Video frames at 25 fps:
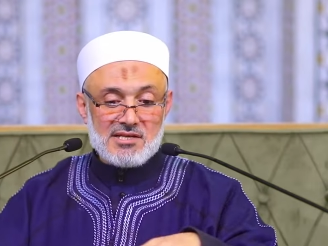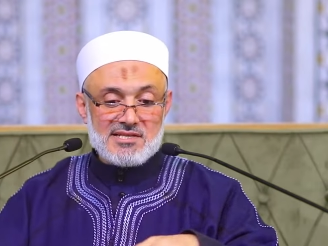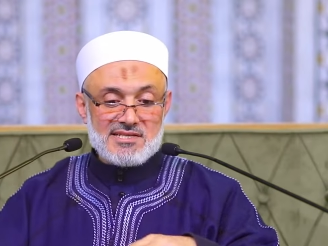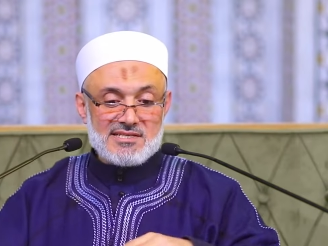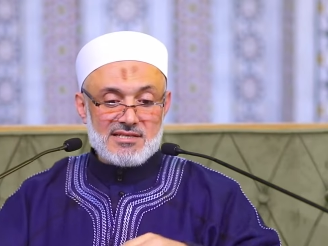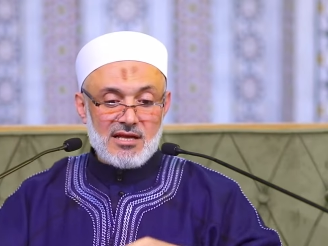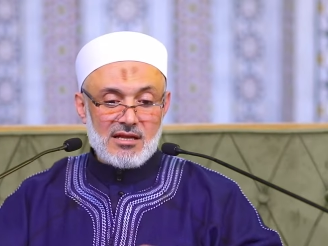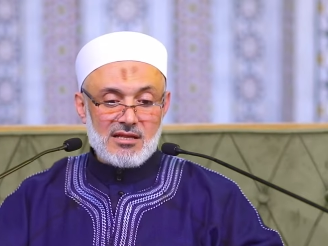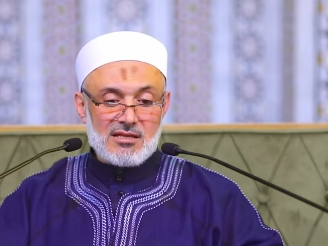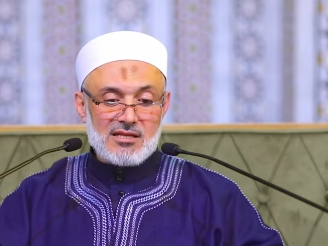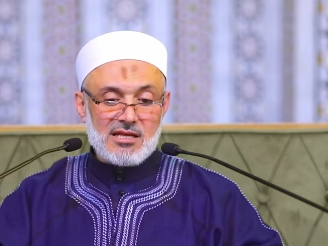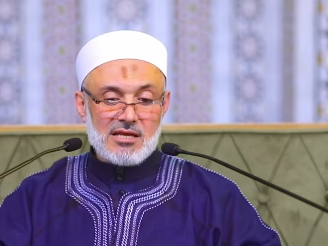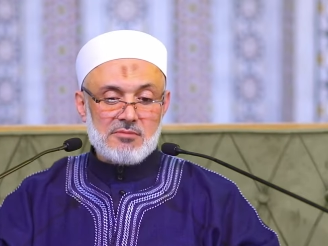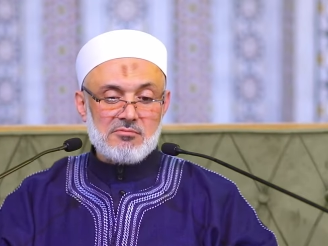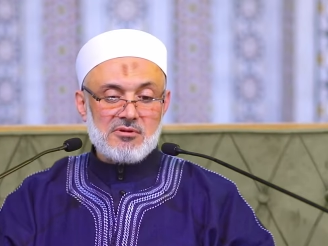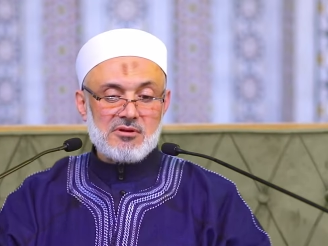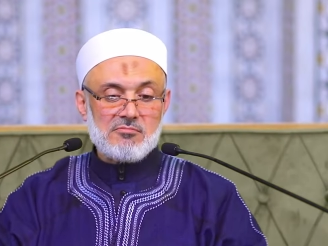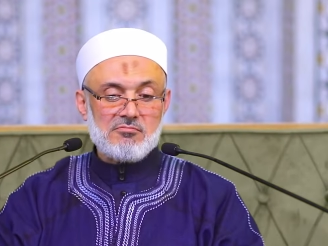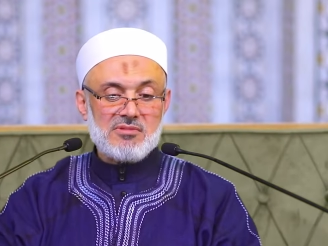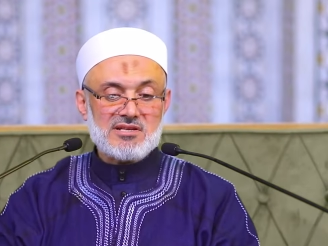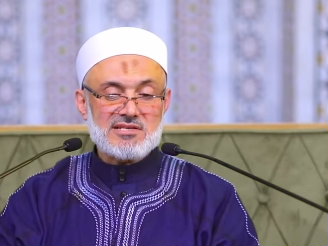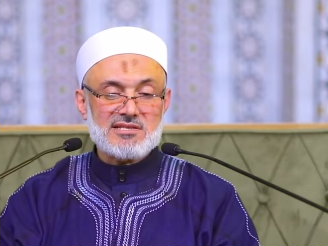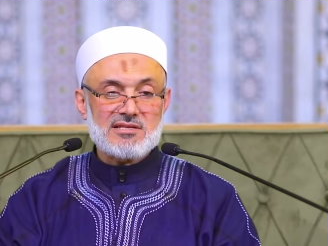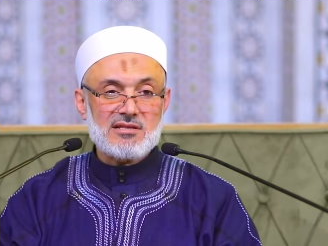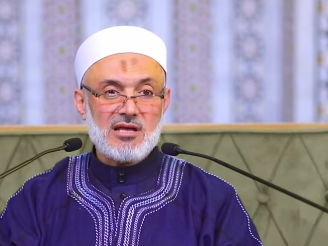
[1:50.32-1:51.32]
الصلت بن
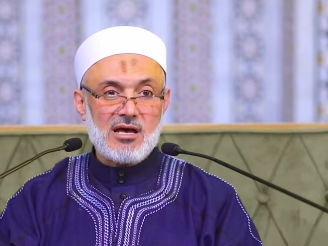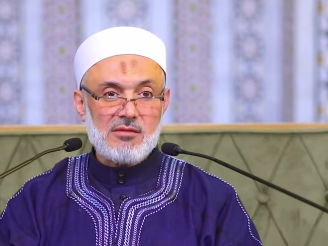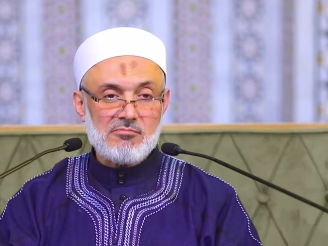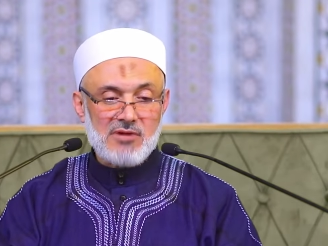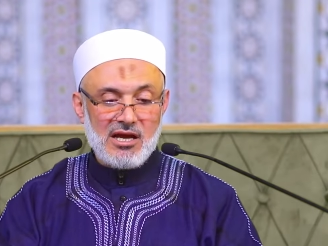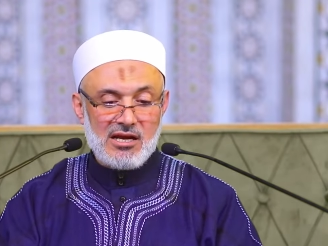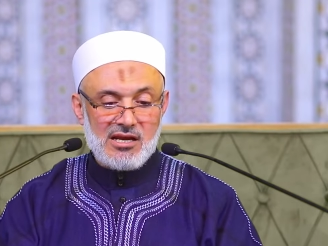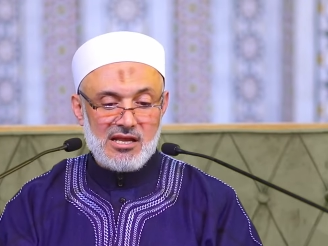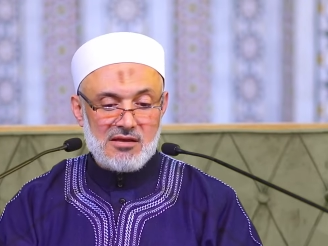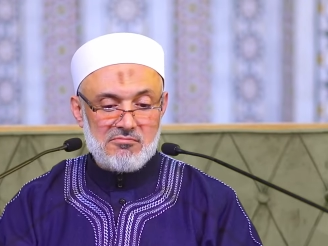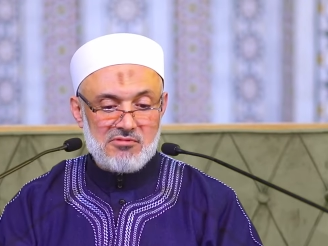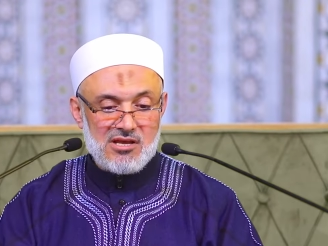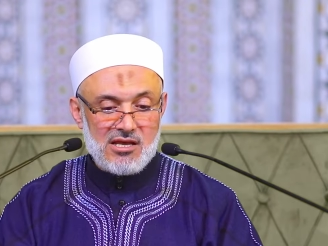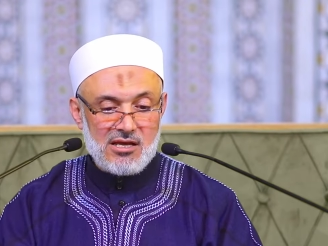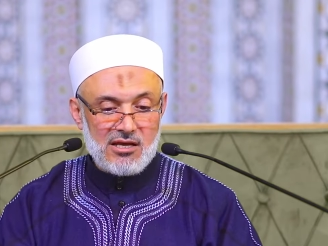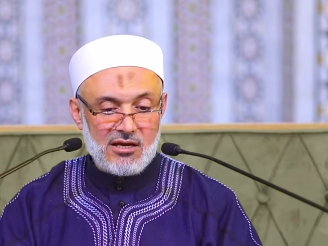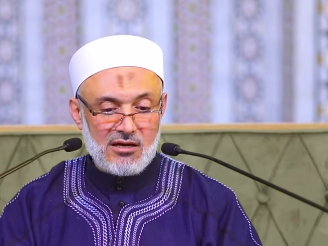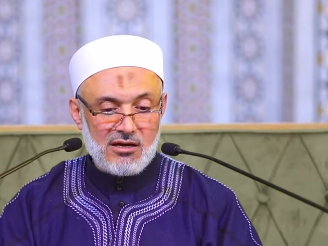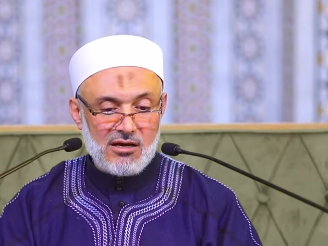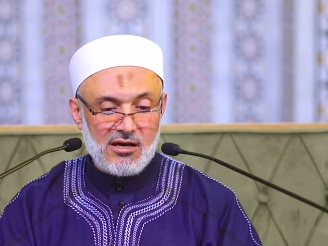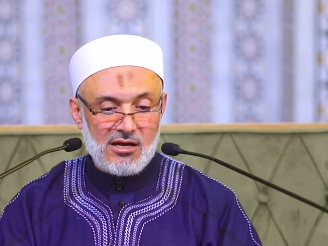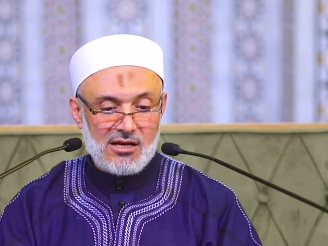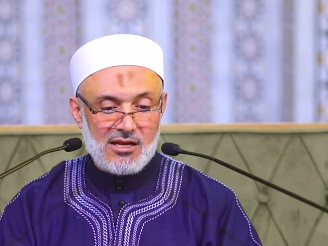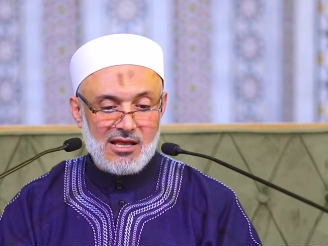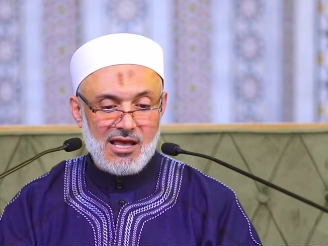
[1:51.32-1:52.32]
بسطام عن أبيه
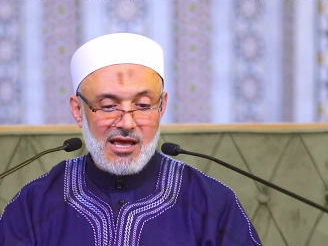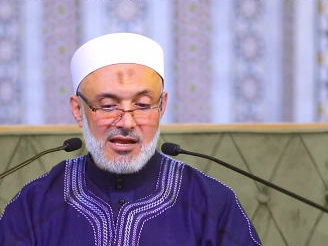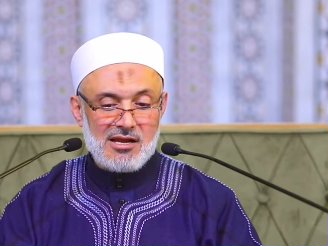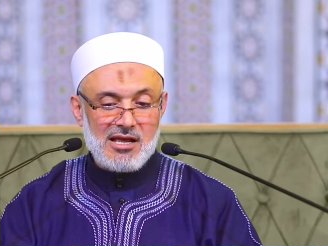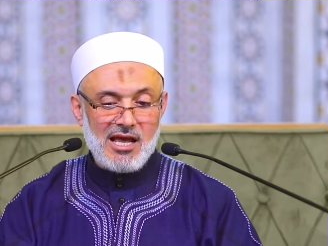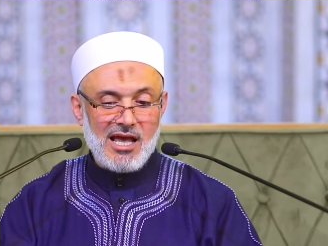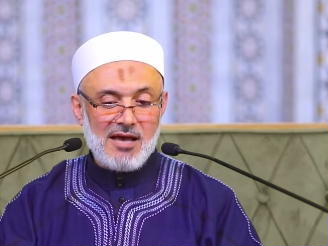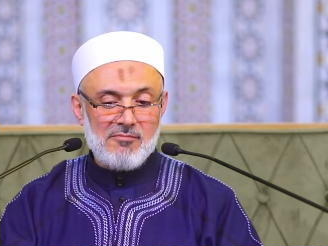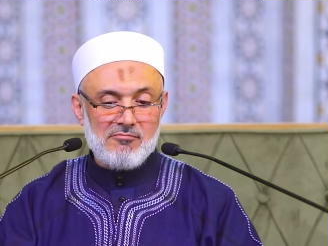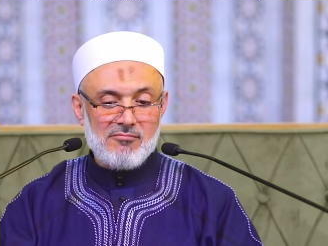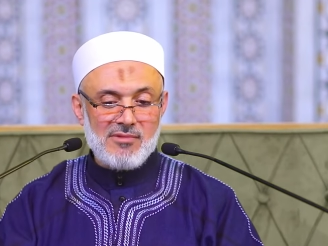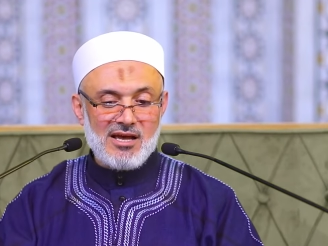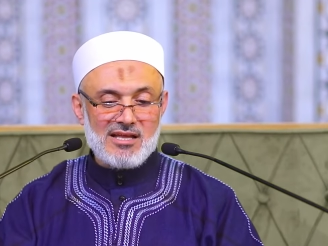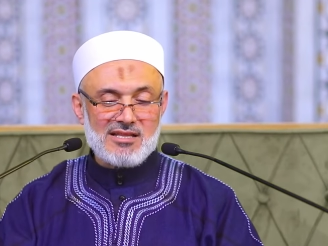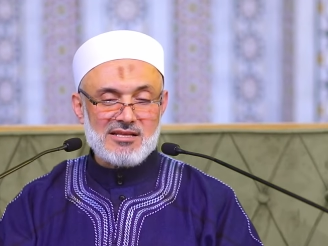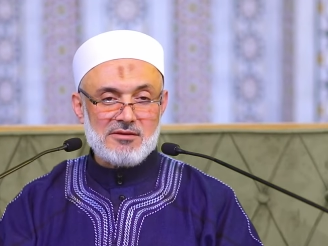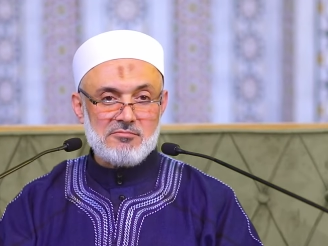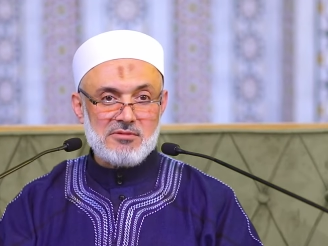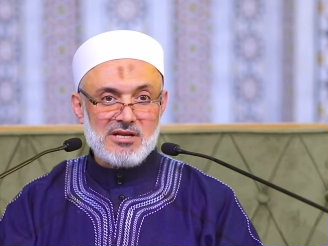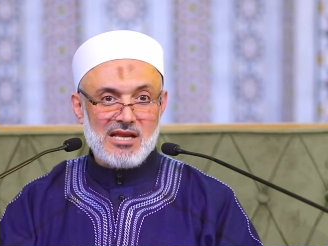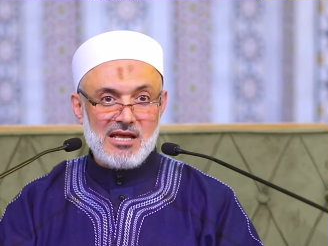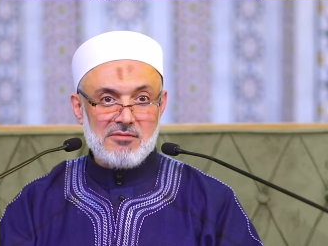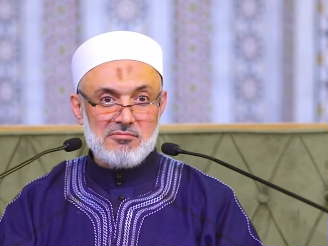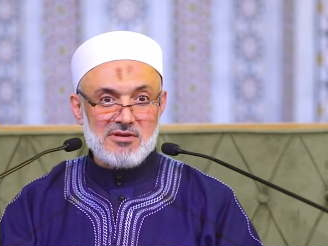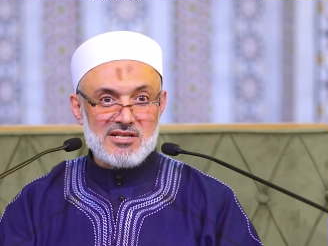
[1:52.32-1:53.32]
قال كان حماد
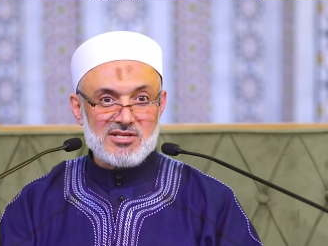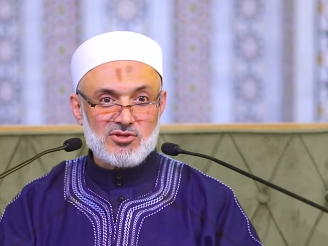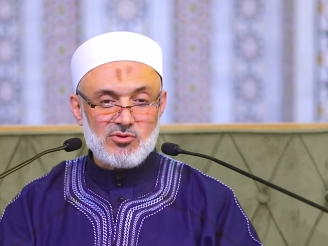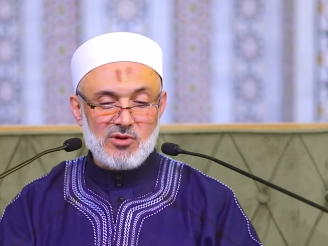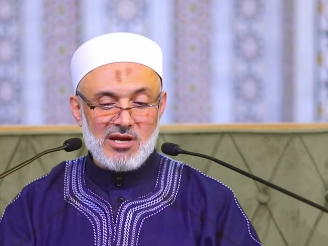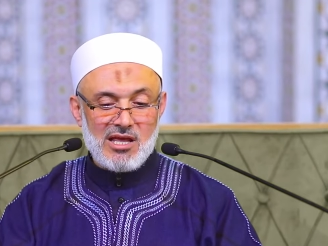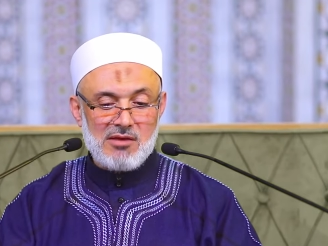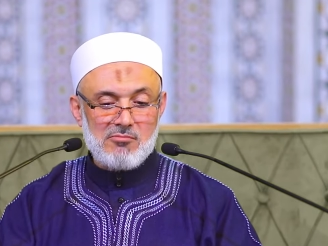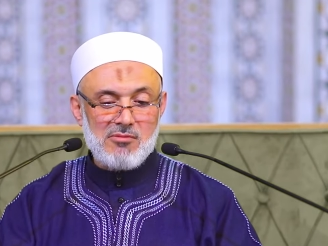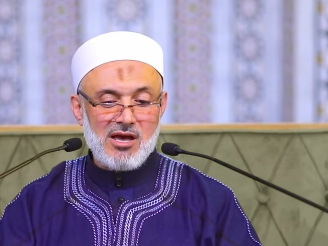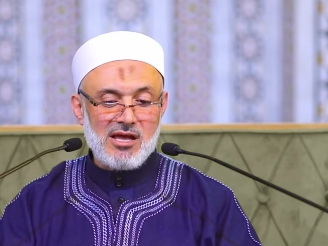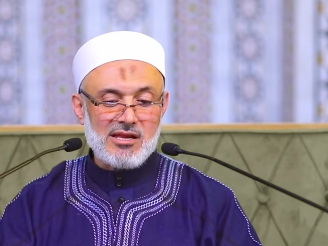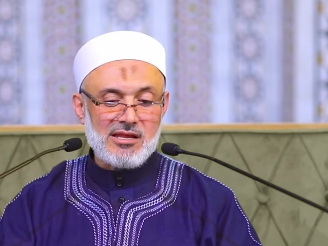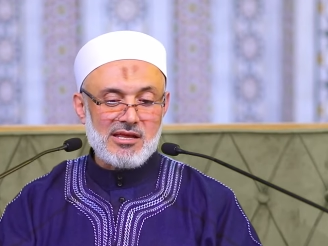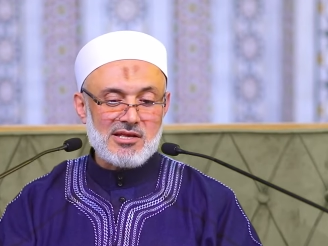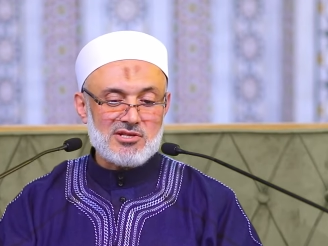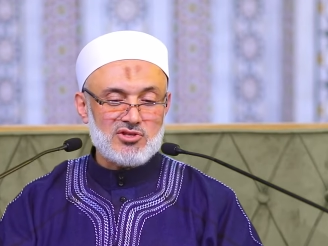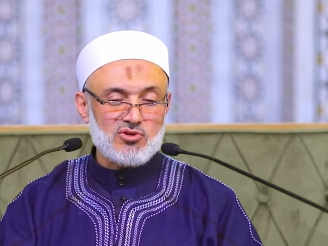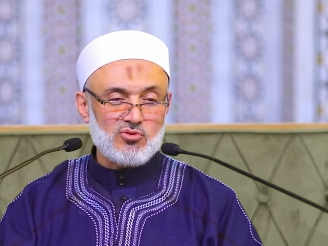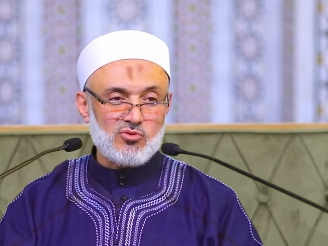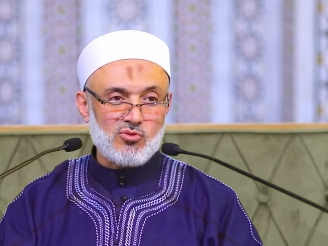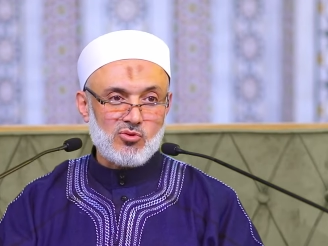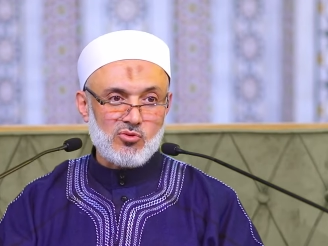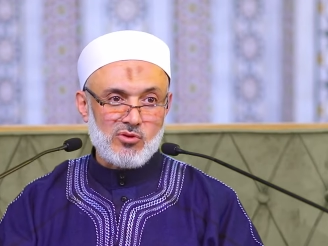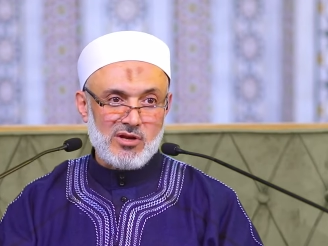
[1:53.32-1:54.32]
بن أبي سليمان
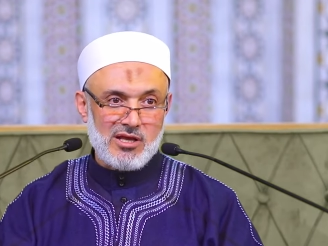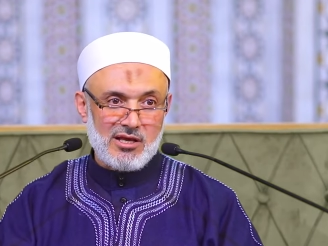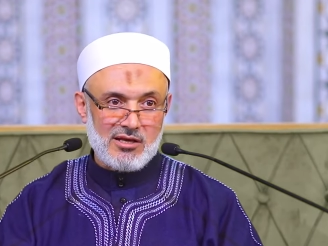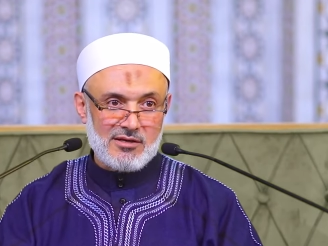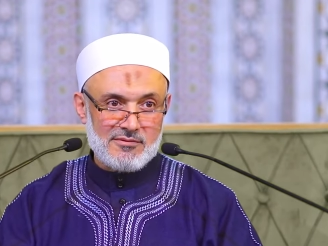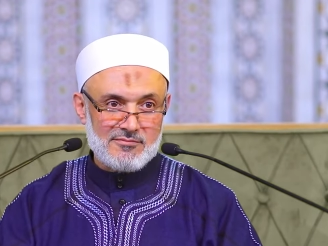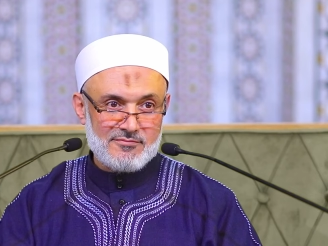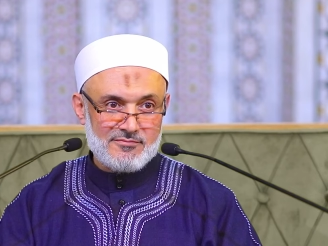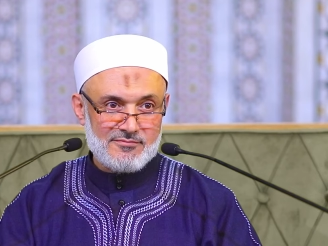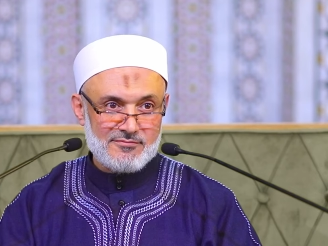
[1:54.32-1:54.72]
يزورني